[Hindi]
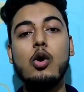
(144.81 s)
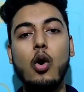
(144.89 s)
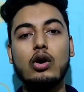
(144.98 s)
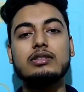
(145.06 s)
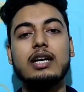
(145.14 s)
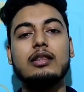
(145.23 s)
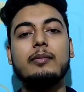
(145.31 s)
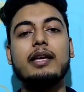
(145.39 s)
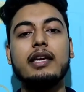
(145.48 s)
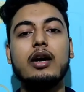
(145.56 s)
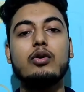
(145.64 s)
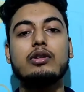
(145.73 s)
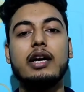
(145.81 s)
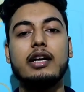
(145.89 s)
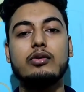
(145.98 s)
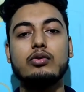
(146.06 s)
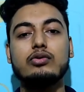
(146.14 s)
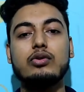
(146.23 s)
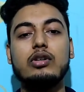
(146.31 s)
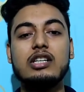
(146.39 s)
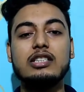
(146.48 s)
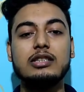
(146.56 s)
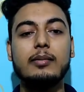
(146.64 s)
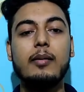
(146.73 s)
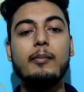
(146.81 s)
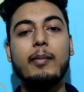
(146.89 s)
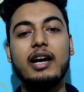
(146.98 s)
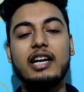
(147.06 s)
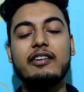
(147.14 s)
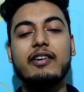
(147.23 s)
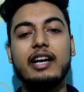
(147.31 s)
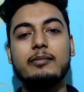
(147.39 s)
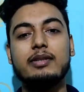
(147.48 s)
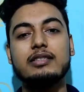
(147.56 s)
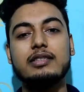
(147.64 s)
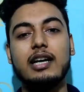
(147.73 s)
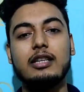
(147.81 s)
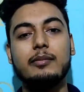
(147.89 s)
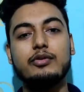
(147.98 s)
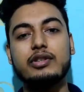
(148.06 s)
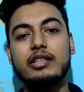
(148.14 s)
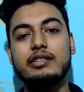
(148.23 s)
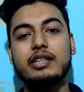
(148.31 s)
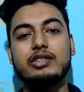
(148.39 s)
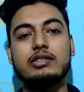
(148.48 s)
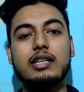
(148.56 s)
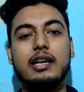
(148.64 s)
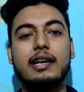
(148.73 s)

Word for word: और साथ में क्या होता है दोस्तों जब हम मल्टीवाइटामिन साथ में उसके इंजेक्शन ले